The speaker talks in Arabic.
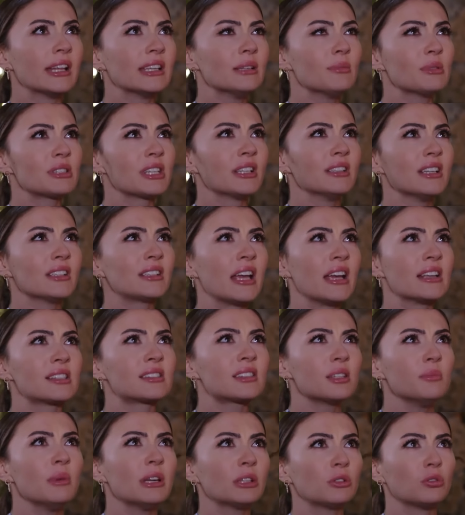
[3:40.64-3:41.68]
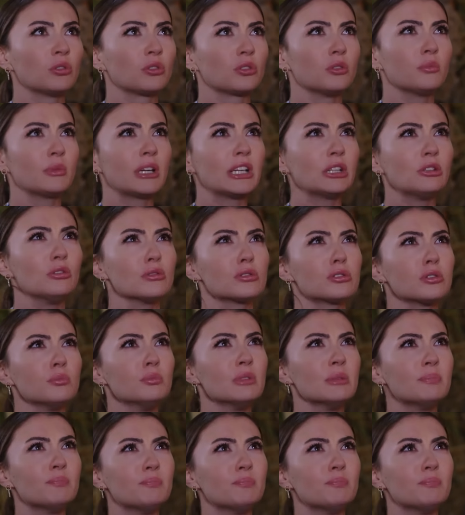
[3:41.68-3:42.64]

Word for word: لما اجيت سلمتك قلبي قمت رحت